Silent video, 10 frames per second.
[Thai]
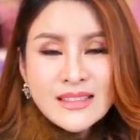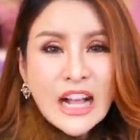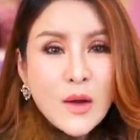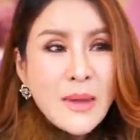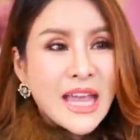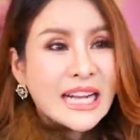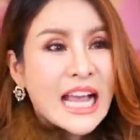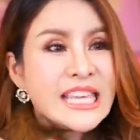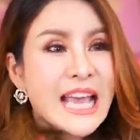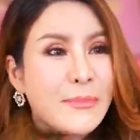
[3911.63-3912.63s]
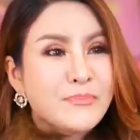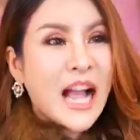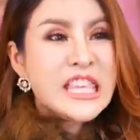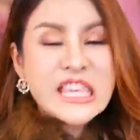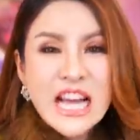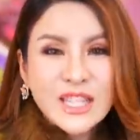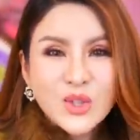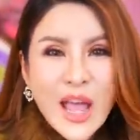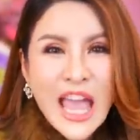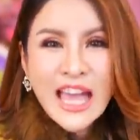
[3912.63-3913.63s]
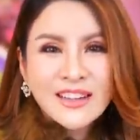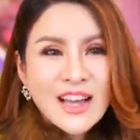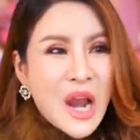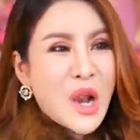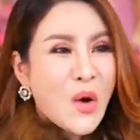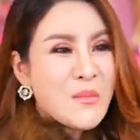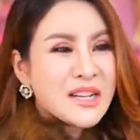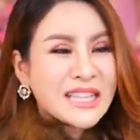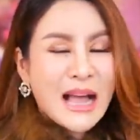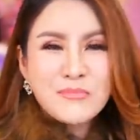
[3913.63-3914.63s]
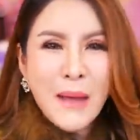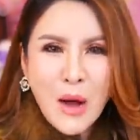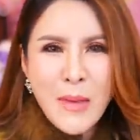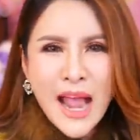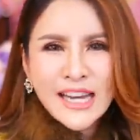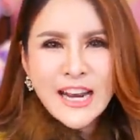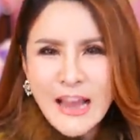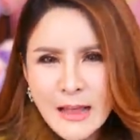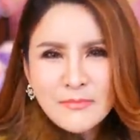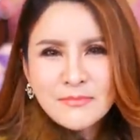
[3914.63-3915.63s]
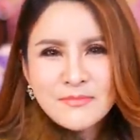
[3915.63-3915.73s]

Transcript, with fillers: แต่ก็ไม่เห็นขยับขยื่นตัวเองลงมือทำเป้าหมายนั้นเลย